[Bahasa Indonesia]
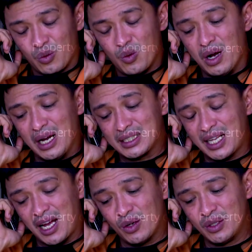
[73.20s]
Gua nggak
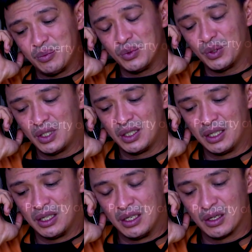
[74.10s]
tahu deh Pur.
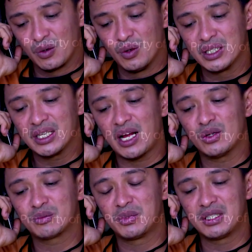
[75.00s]
Gue lagi
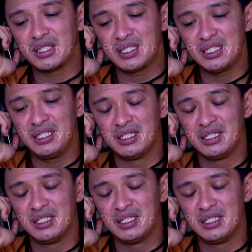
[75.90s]
kalut bener nih.